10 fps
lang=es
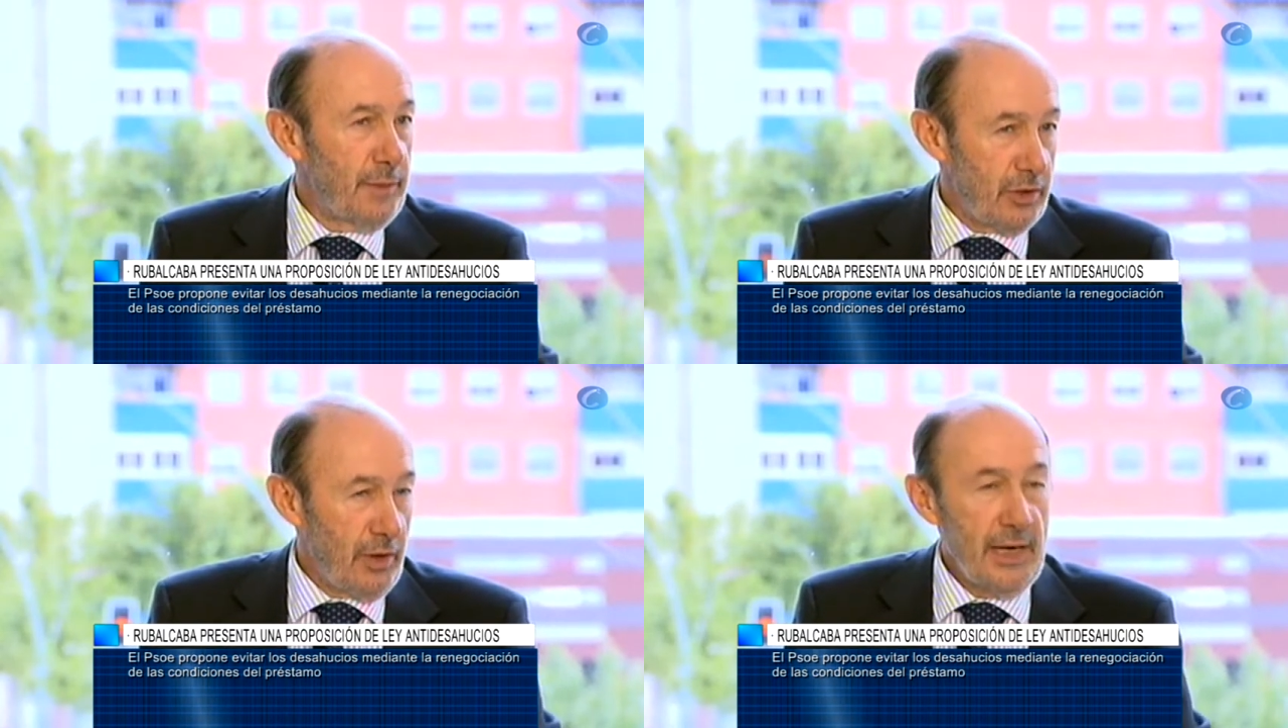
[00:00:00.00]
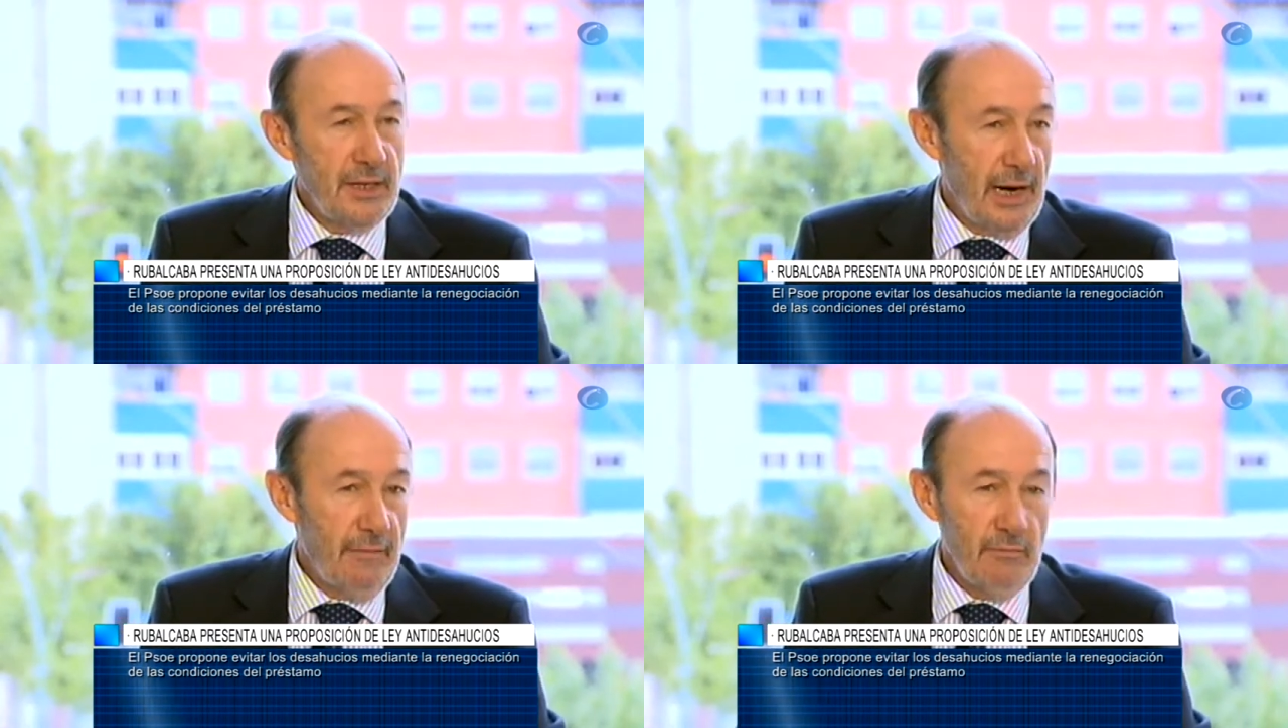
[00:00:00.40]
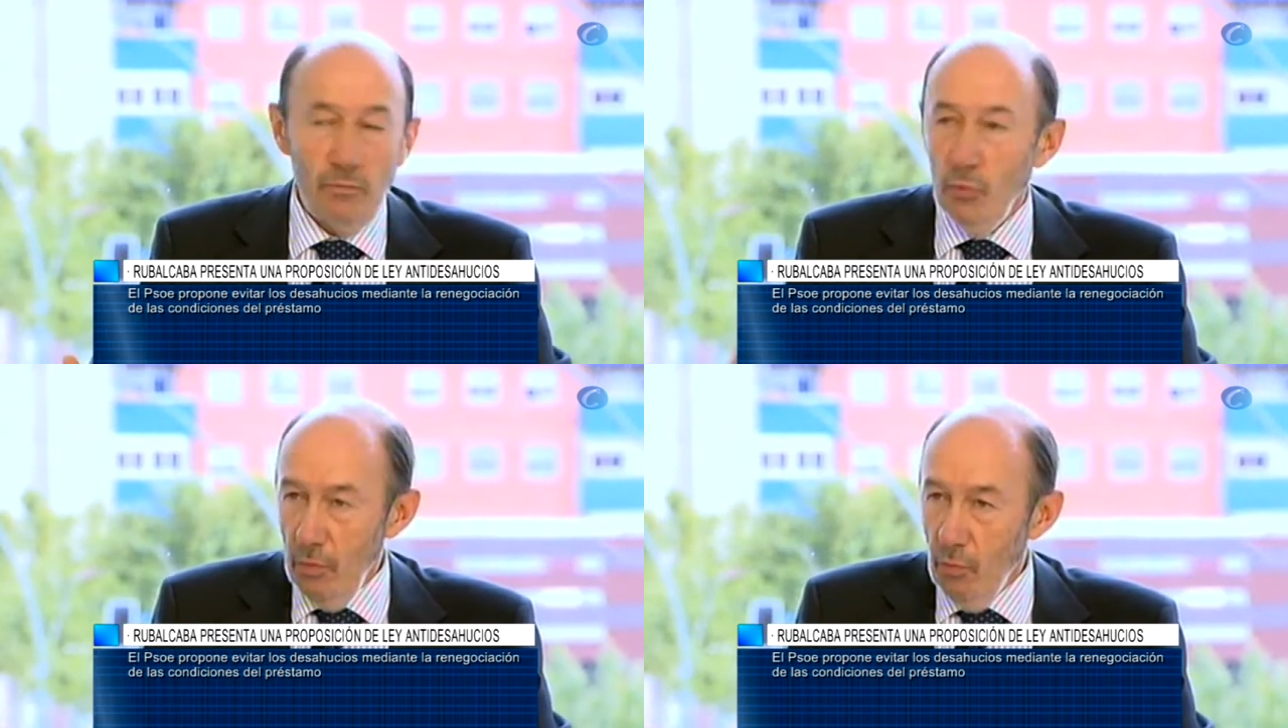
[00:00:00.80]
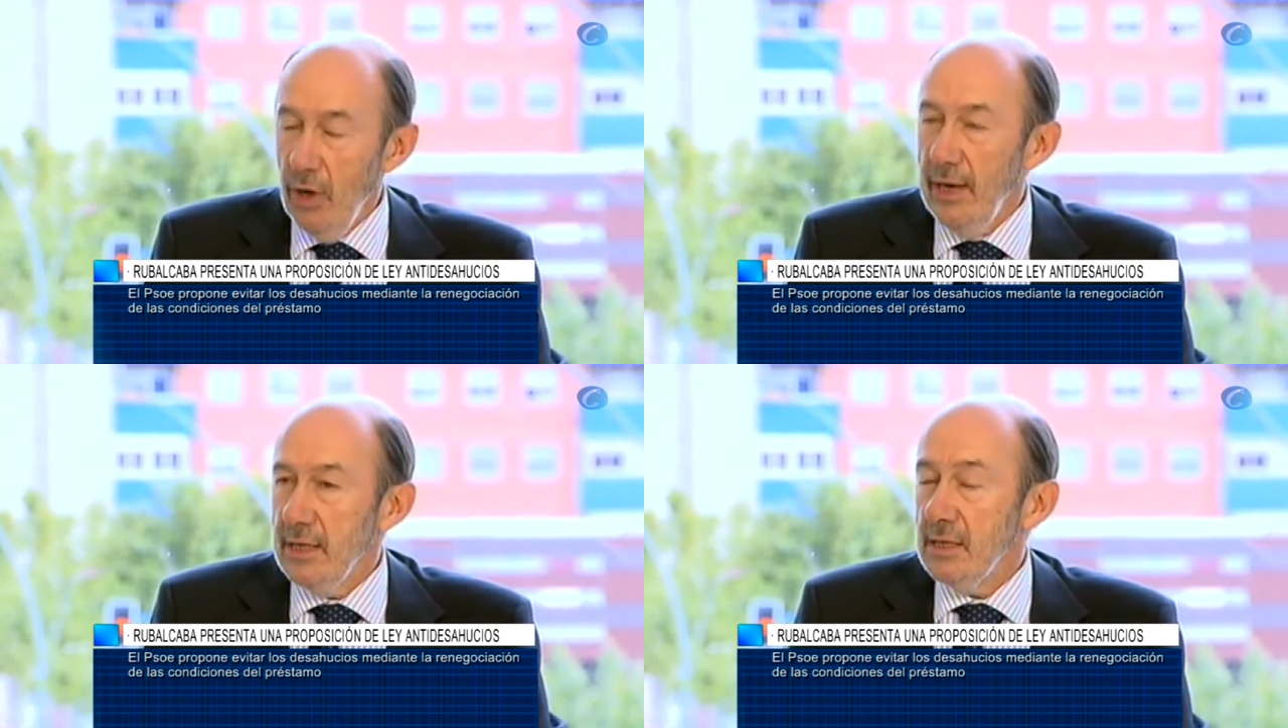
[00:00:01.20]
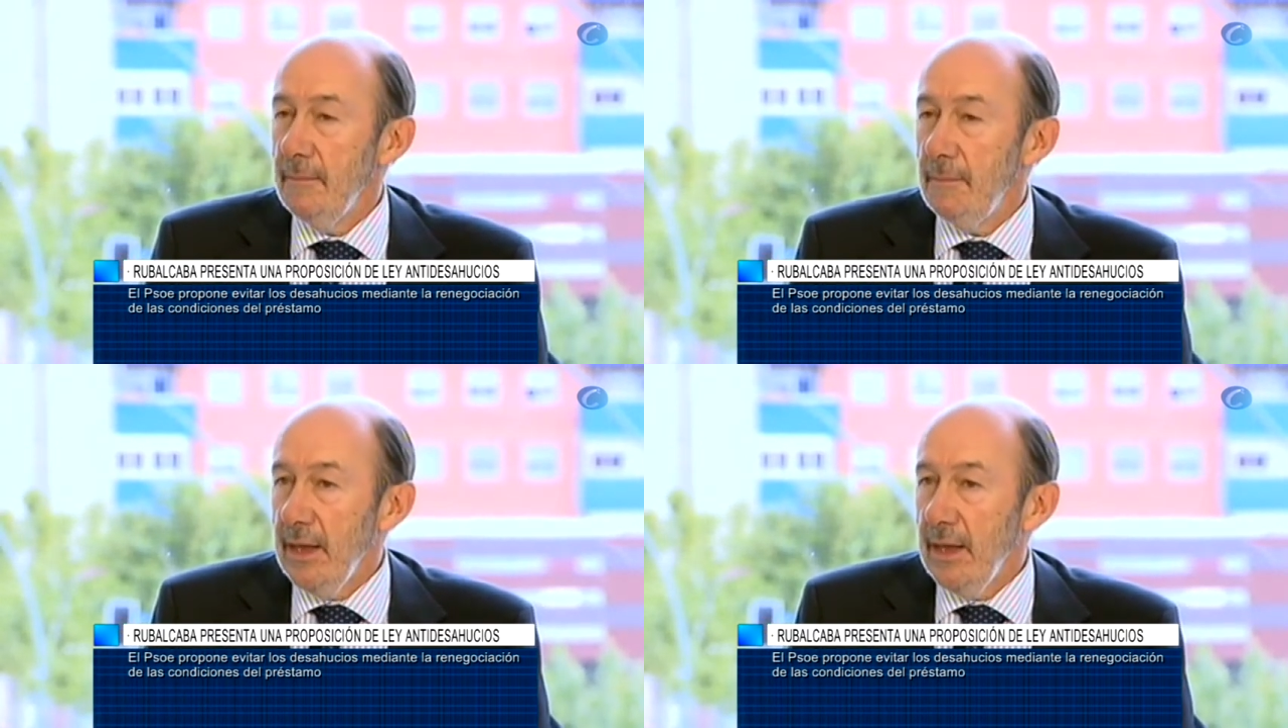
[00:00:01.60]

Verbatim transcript: personales eran muy buenas